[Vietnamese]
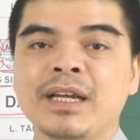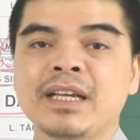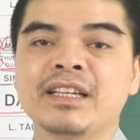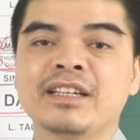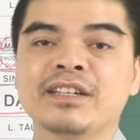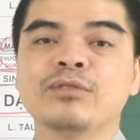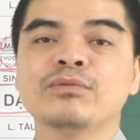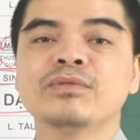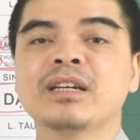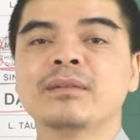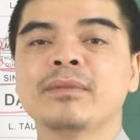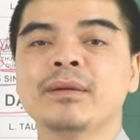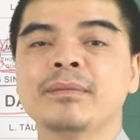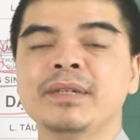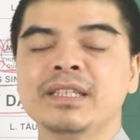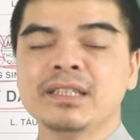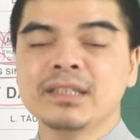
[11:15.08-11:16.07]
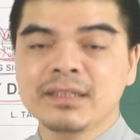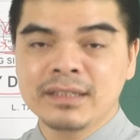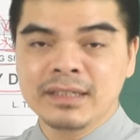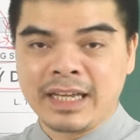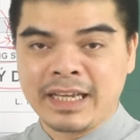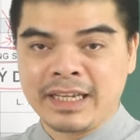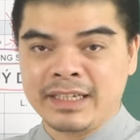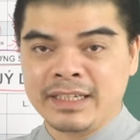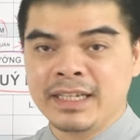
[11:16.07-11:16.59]
2024
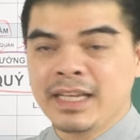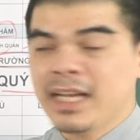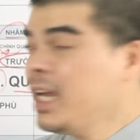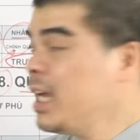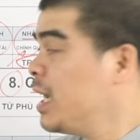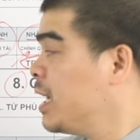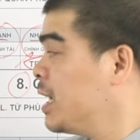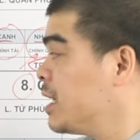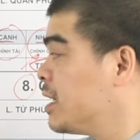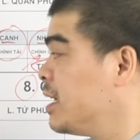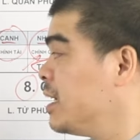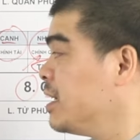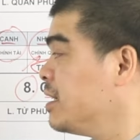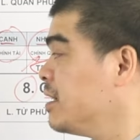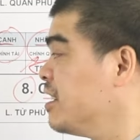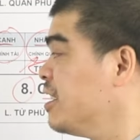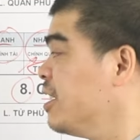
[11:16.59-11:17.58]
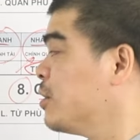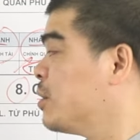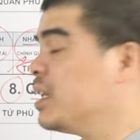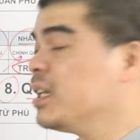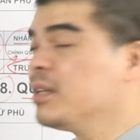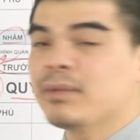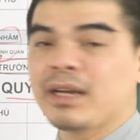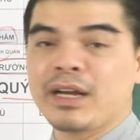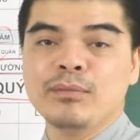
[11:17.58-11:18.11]
này thì những người tuổi
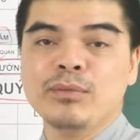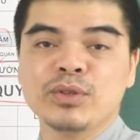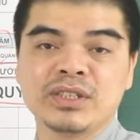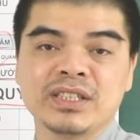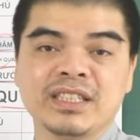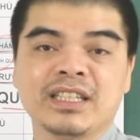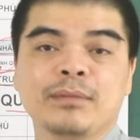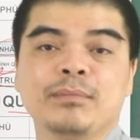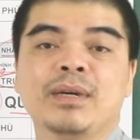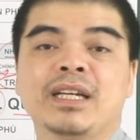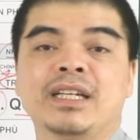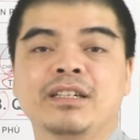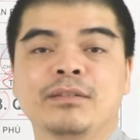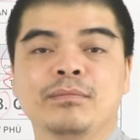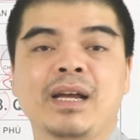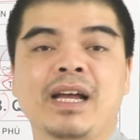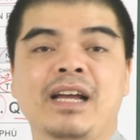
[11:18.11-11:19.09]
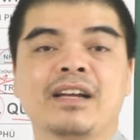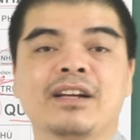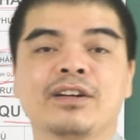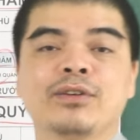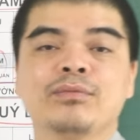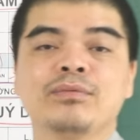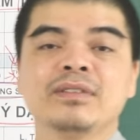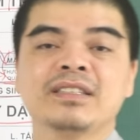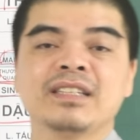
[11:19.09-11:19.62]
Đinh Mão 1987 nữ mạng
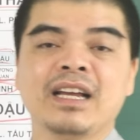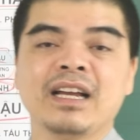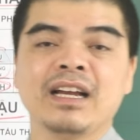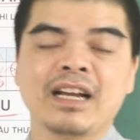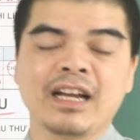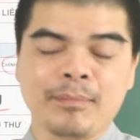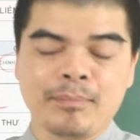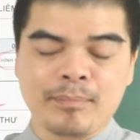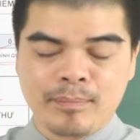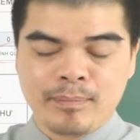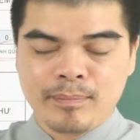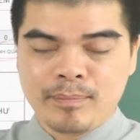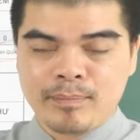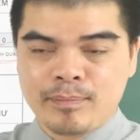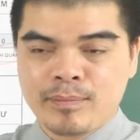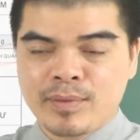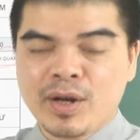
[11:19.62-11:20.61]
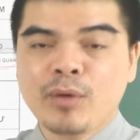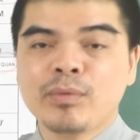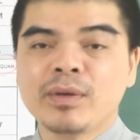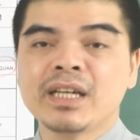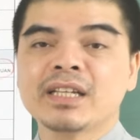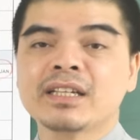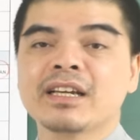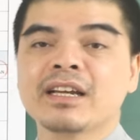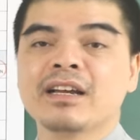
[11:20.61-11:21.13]
cũng sẽ gặp không
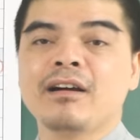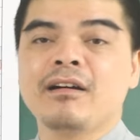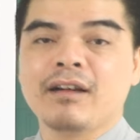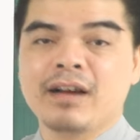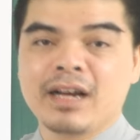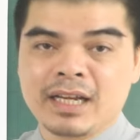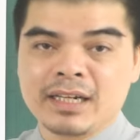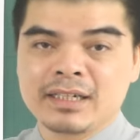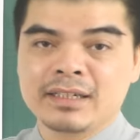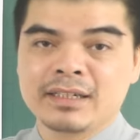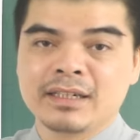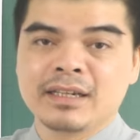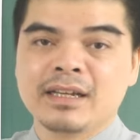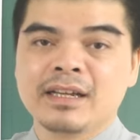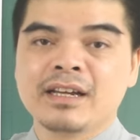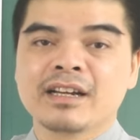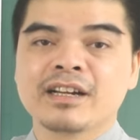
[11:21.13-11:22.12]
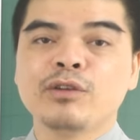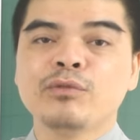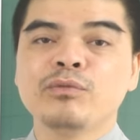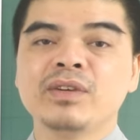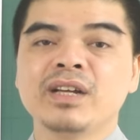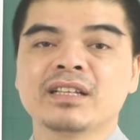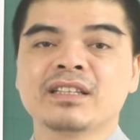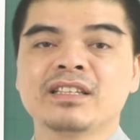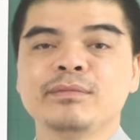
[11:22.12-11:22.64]
ít cái khó khăn. Công
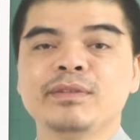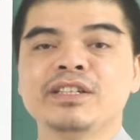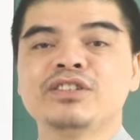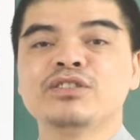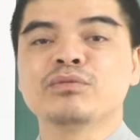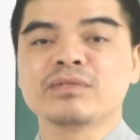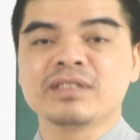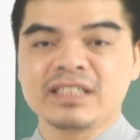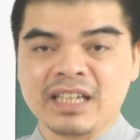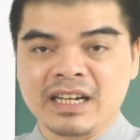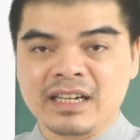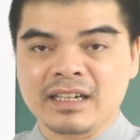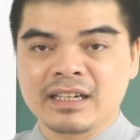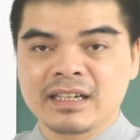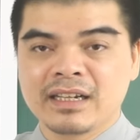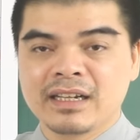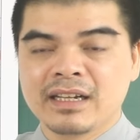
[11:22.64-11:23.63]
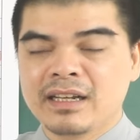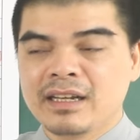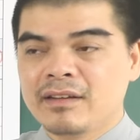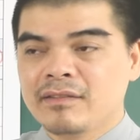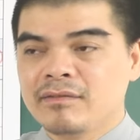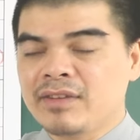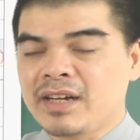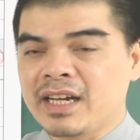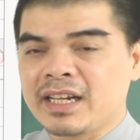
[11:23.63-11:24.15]
việc thì bị trục trặc
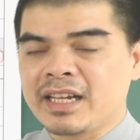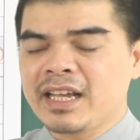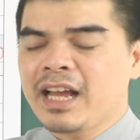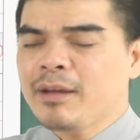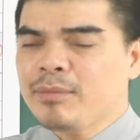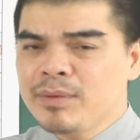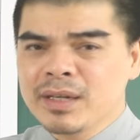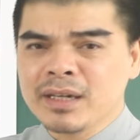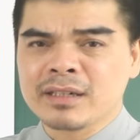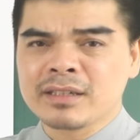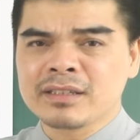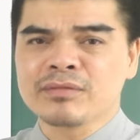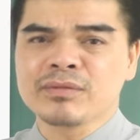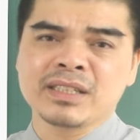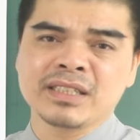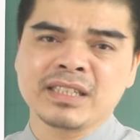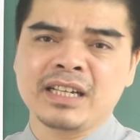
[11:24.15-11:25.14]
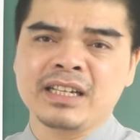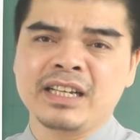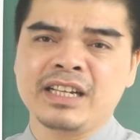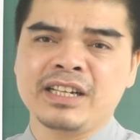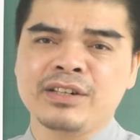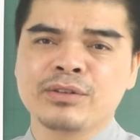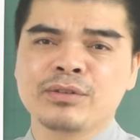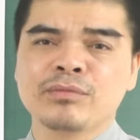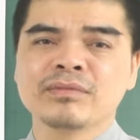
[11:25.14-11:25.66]
và cái áp lực trong thời gian này
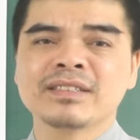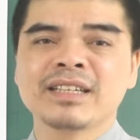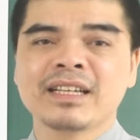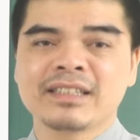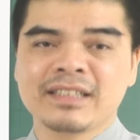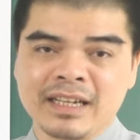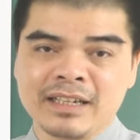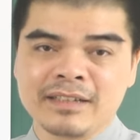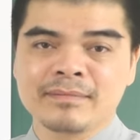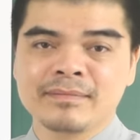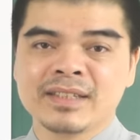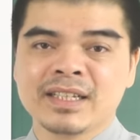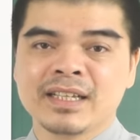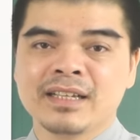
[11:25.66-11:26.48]
nó cũng gia tăng.